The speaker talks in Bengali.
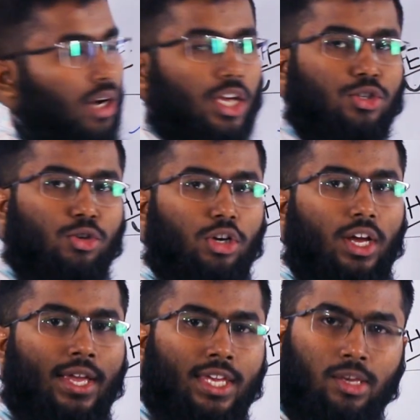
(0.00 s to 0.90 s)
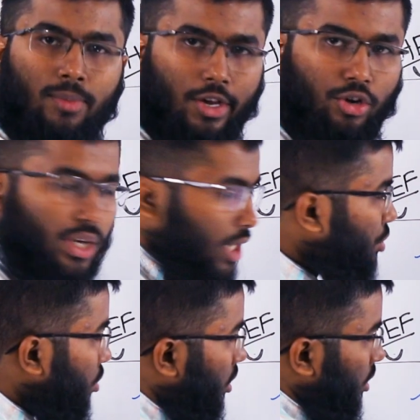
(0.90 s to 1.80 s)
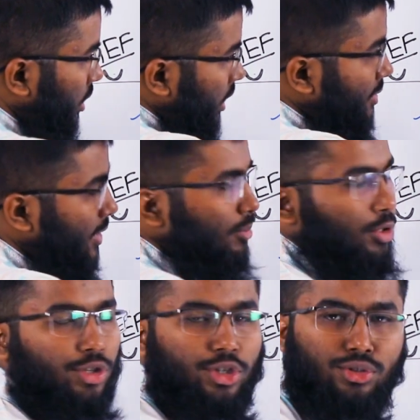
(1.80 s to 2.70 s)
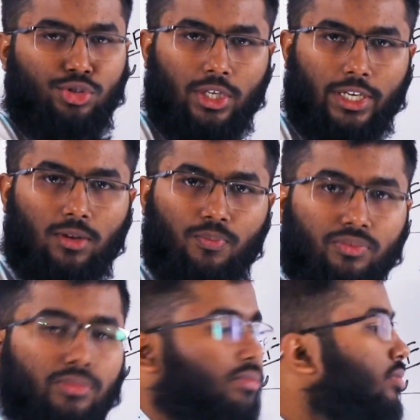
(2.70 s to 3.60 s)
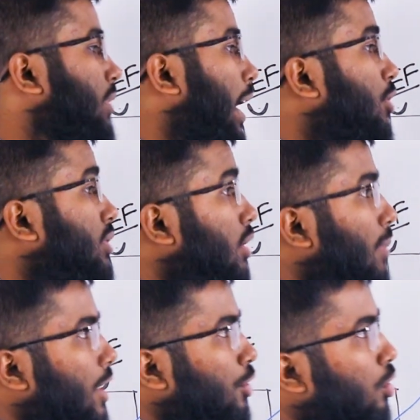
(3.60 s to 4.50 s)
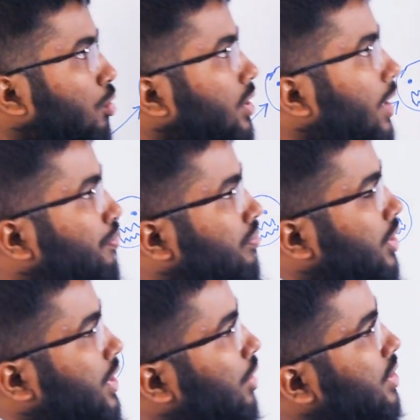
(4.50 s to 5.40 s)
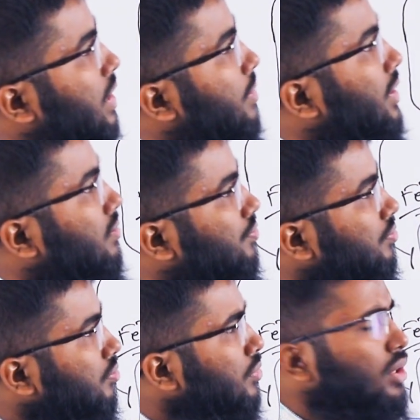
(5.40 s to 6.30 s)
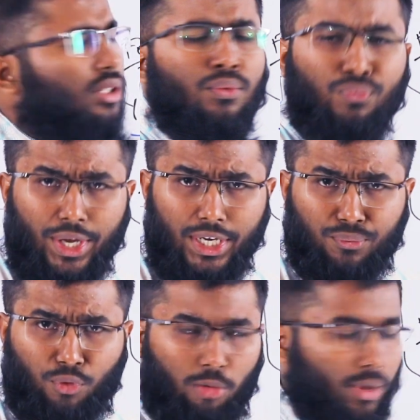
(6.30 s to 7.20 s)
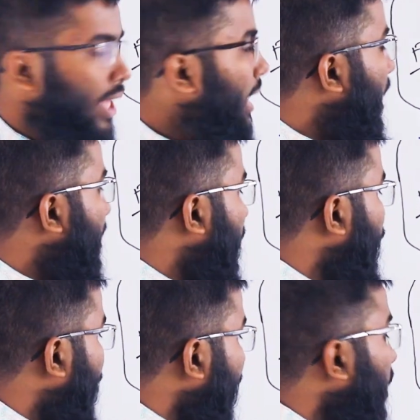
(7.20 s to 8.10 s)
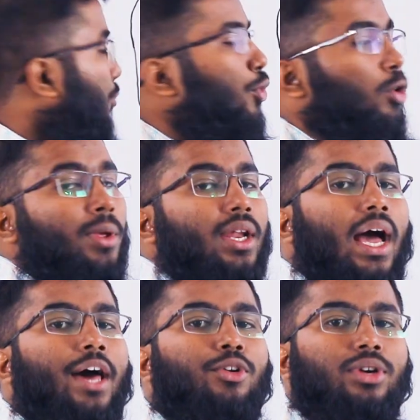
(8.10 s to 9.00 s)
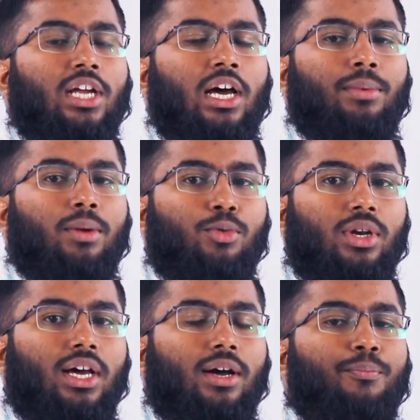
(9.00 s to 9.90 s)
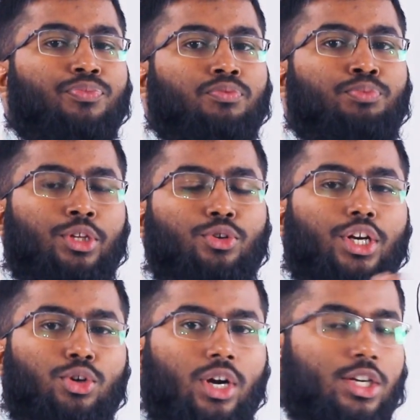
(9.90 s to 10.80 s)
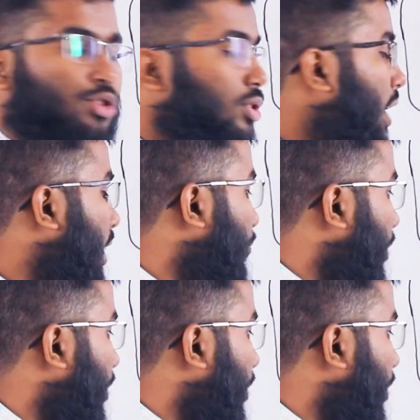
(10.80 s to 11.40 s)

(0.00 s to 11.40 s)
আয়রন আসলো হিম আয়রনটা আসলো ইজলির ভিতরে চলে গেল এখন তাহলে বাকি রইল কোডটা সেটা হচ্ছে আমাদের ফেরিক ফর্ম তাহলে ফেরিক ফর্মের আয়রনটা আমরা বললাম ভিতরে ঢোকার জন্য তাকে